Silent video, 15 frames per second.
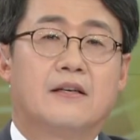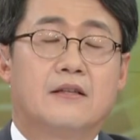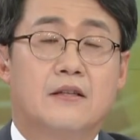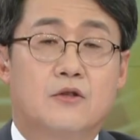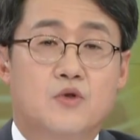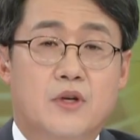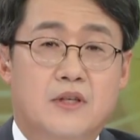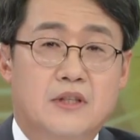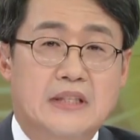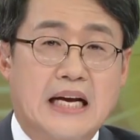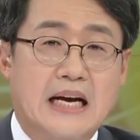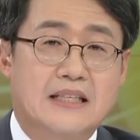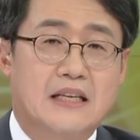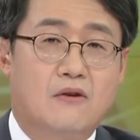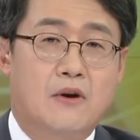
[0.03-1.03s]
네, 최근
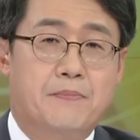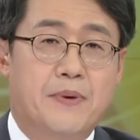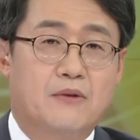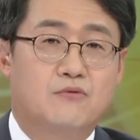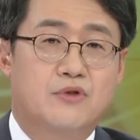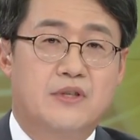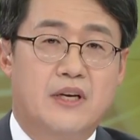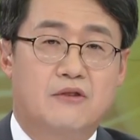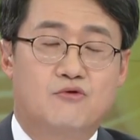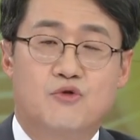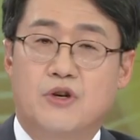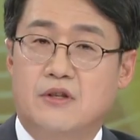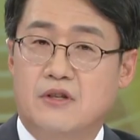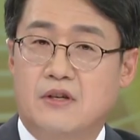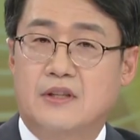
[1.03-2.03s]
가상화폐 투자에
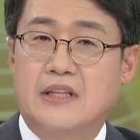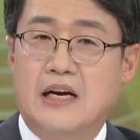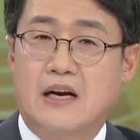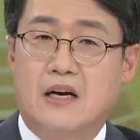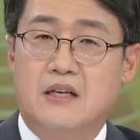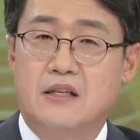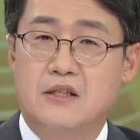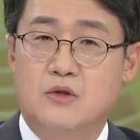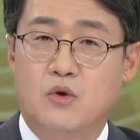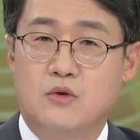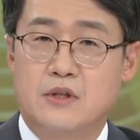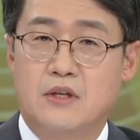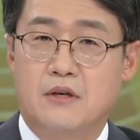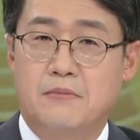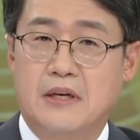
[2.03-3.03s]
뛰어들었다가 큰
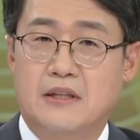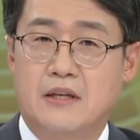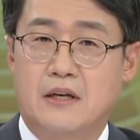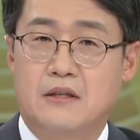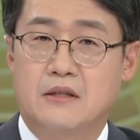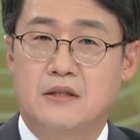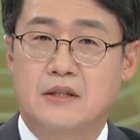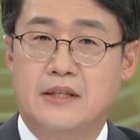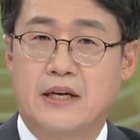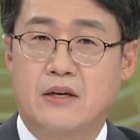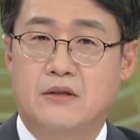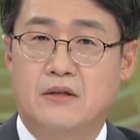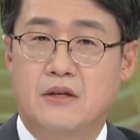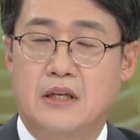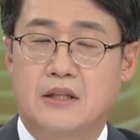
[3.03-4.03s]
손실을 봤다는
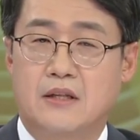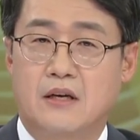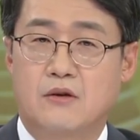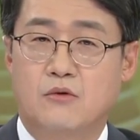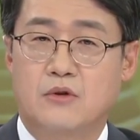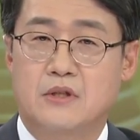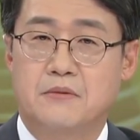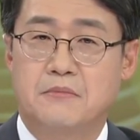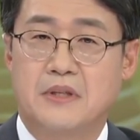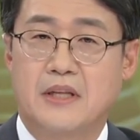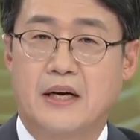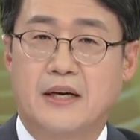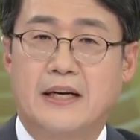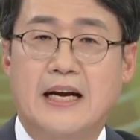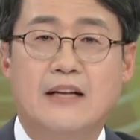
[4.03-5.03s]
사연들이 잇따르고
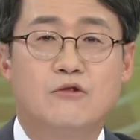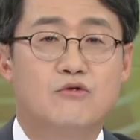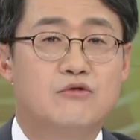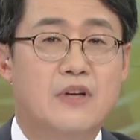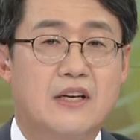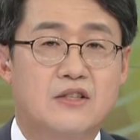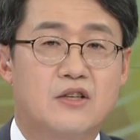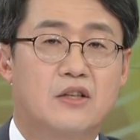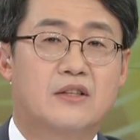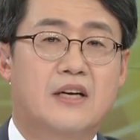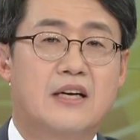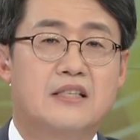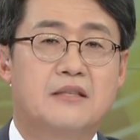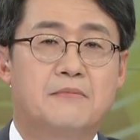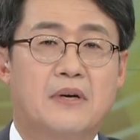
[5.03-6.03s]
있습니다. 한두 달
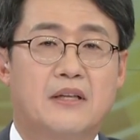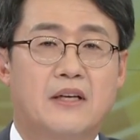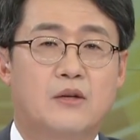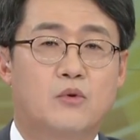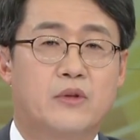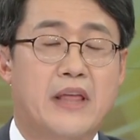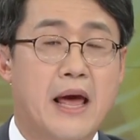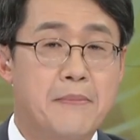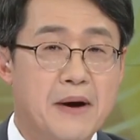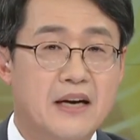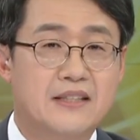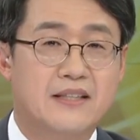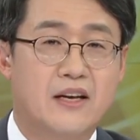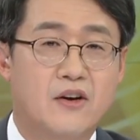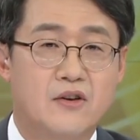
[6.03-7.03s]
전까지만 해도
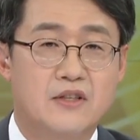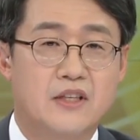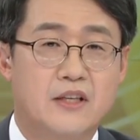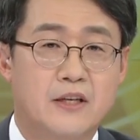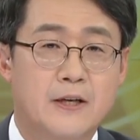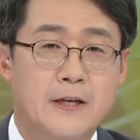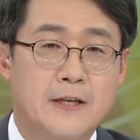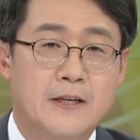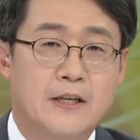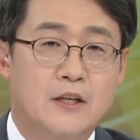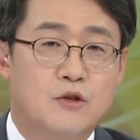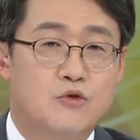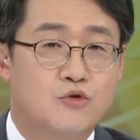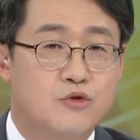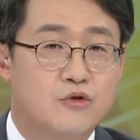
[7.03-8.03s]
대박 사연이
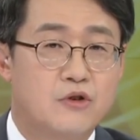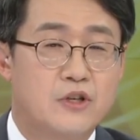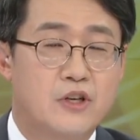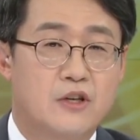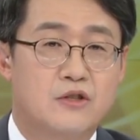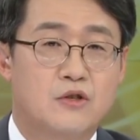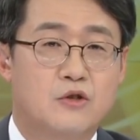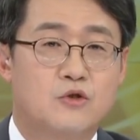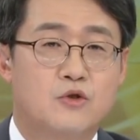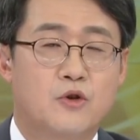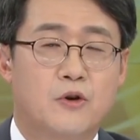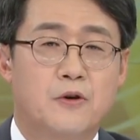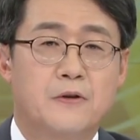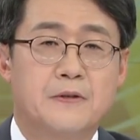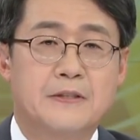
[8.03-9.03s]
줄을
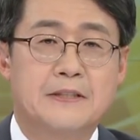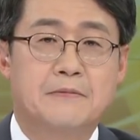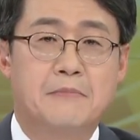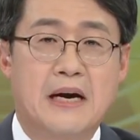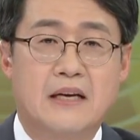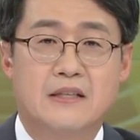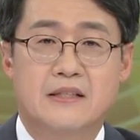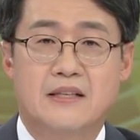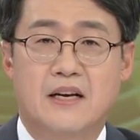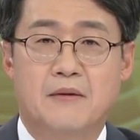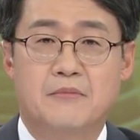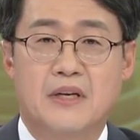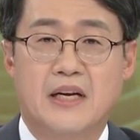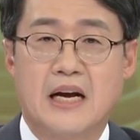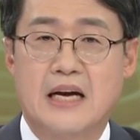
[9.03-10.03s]
이었었죠. 많은
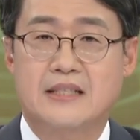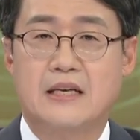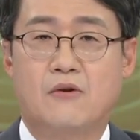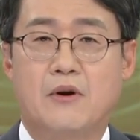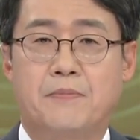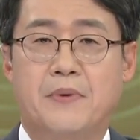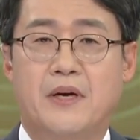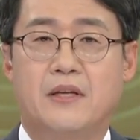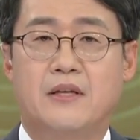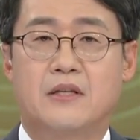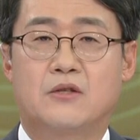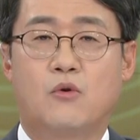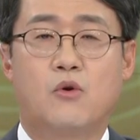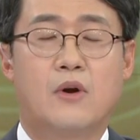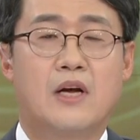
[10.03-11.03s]
사람들이 가상화폐에
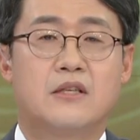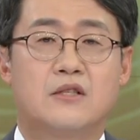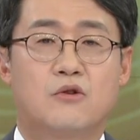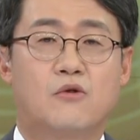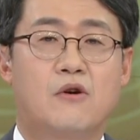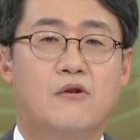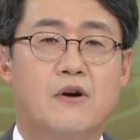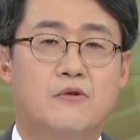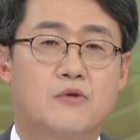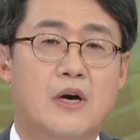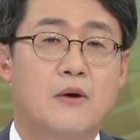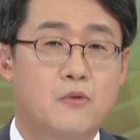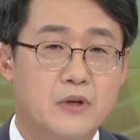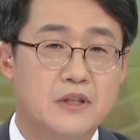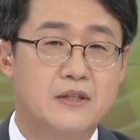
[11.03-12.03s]
대해서
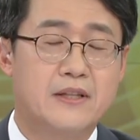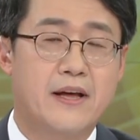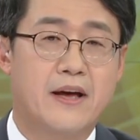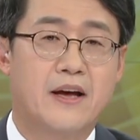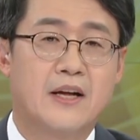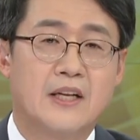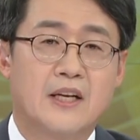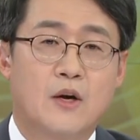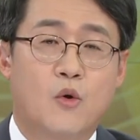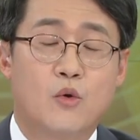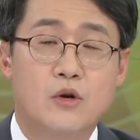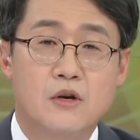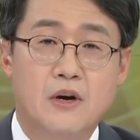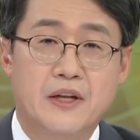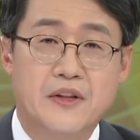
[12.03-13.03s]
혼란스러워하고 있는데
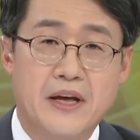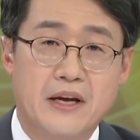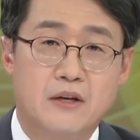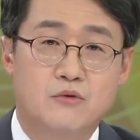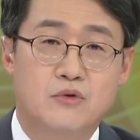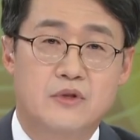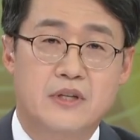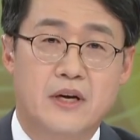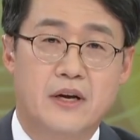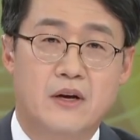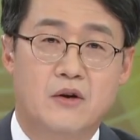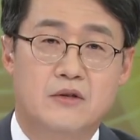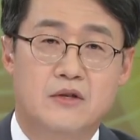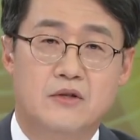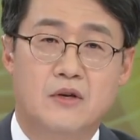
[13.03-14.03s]
오늘과 내일 두 차례에
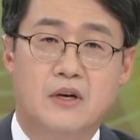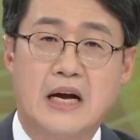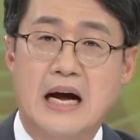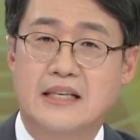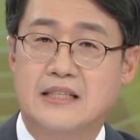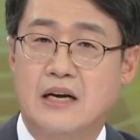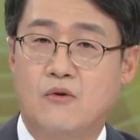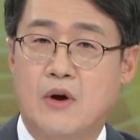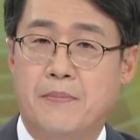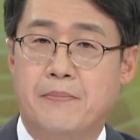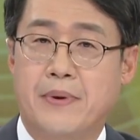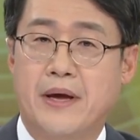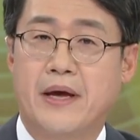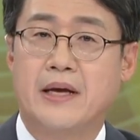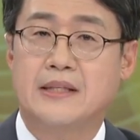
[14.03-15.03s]
걸쳐서
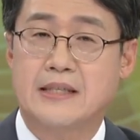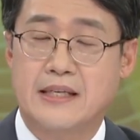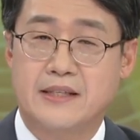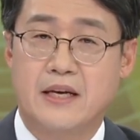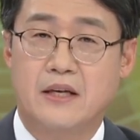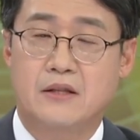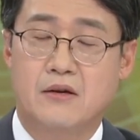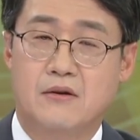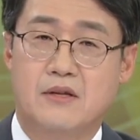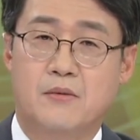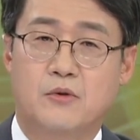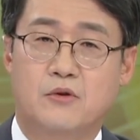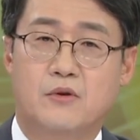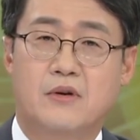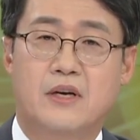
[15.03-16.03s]
가상화폐 자세히
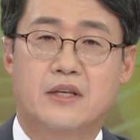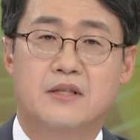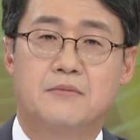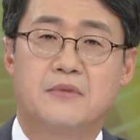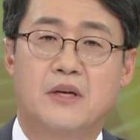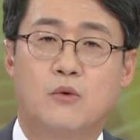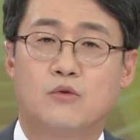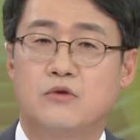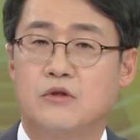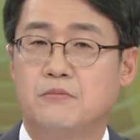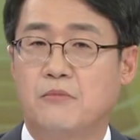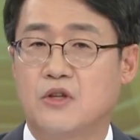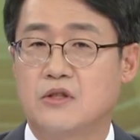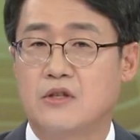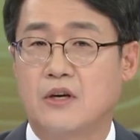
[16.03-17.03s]
들여다보도록 하겠습니다.
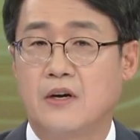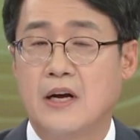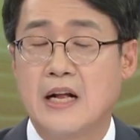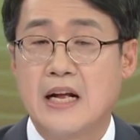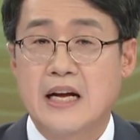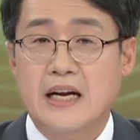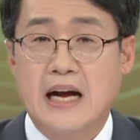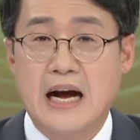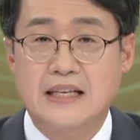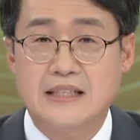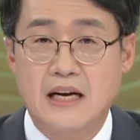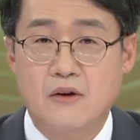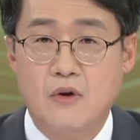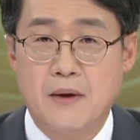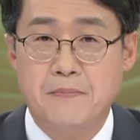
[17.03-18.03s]
오늘은 먼저
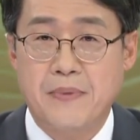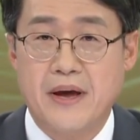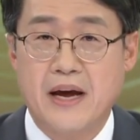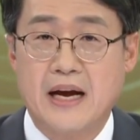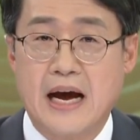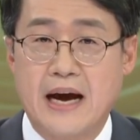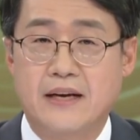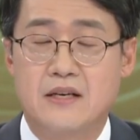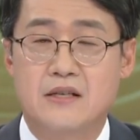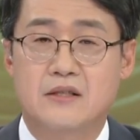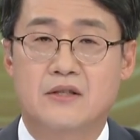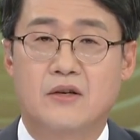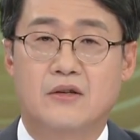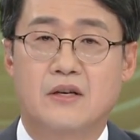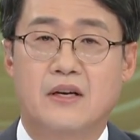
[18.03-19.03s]
가상화폐의
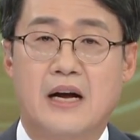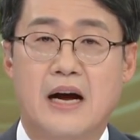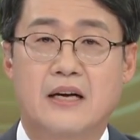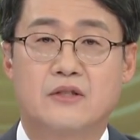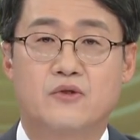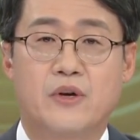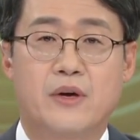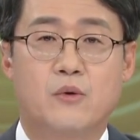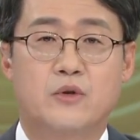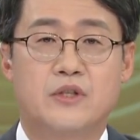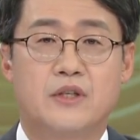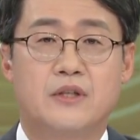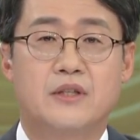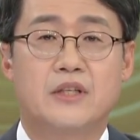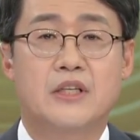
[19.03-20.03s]
가능성을 강조해
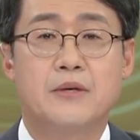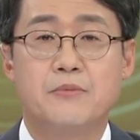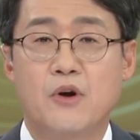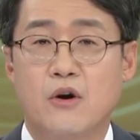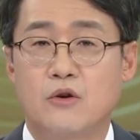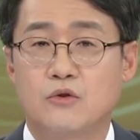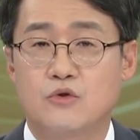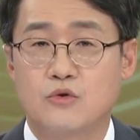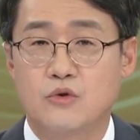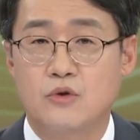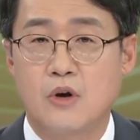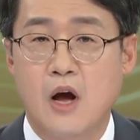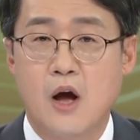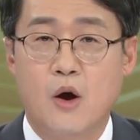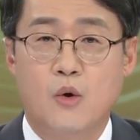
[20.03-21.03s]
오신
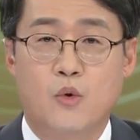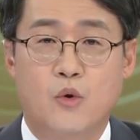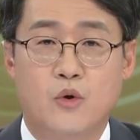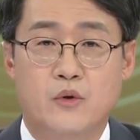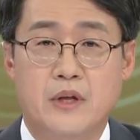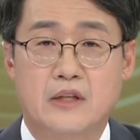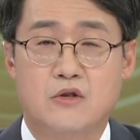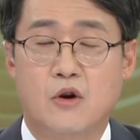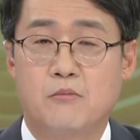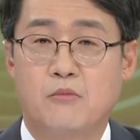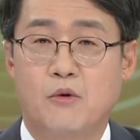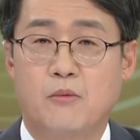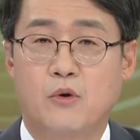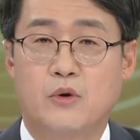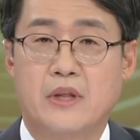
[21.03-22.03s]
김형중 고려대
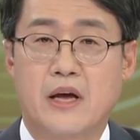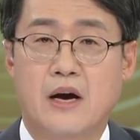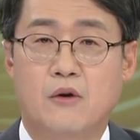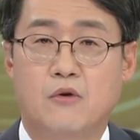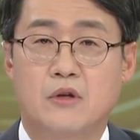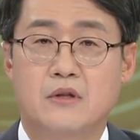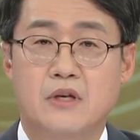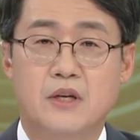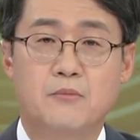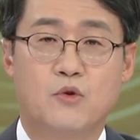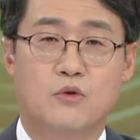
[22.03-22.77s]
정보보호대학원 특임